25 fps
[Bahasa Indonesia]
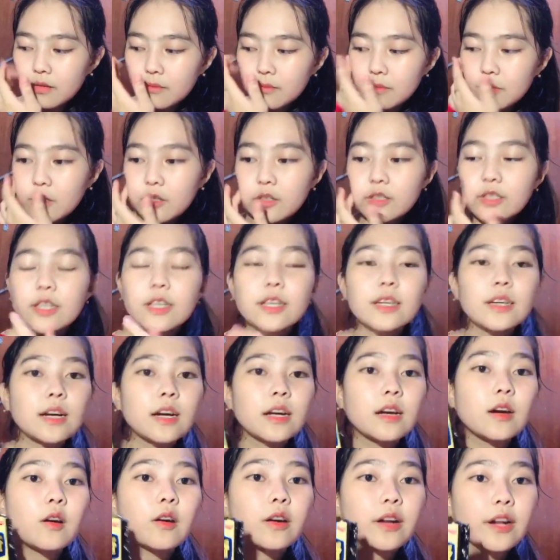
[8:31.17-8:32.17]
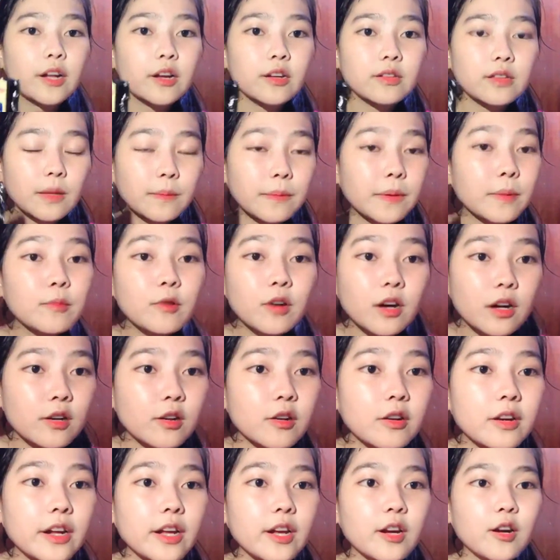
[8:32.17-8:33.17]
pokoknya yang kayak oreo tapi bukan
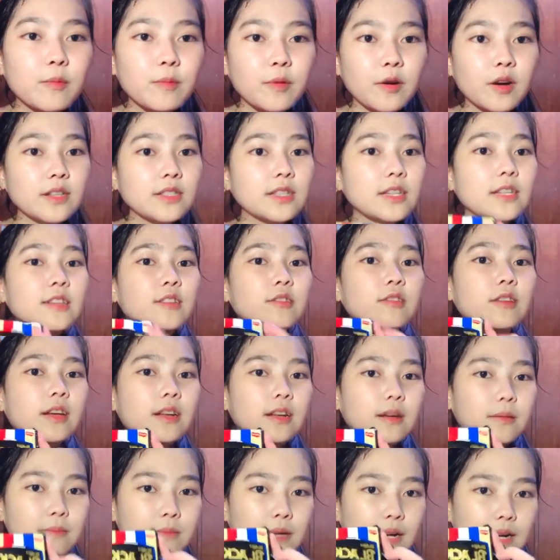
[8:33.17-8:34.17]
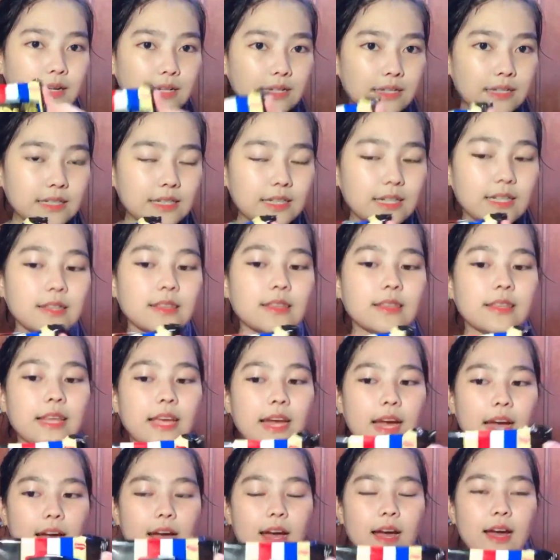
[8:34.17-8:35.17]
oreo pokoknya ini tuh enak banget
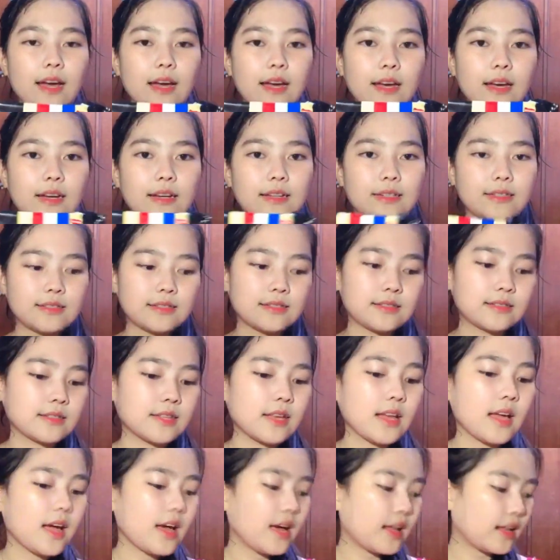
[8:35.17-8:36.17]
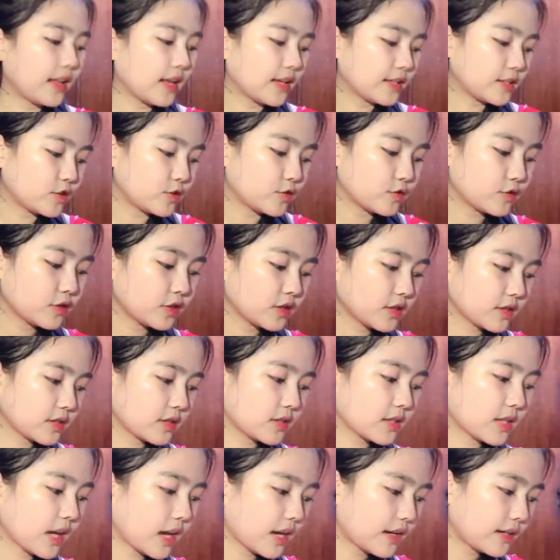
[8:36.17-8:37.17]
ya lanjut
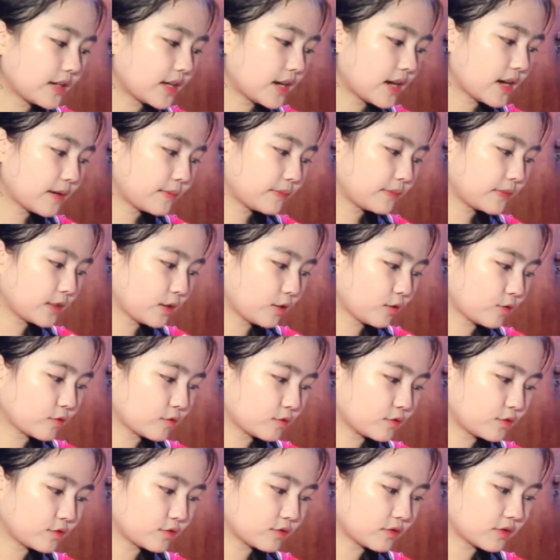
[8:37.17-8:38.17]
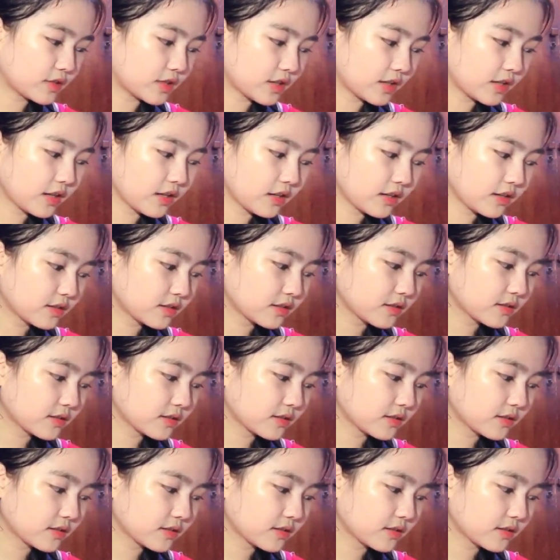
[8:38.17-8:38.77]
ada milku juga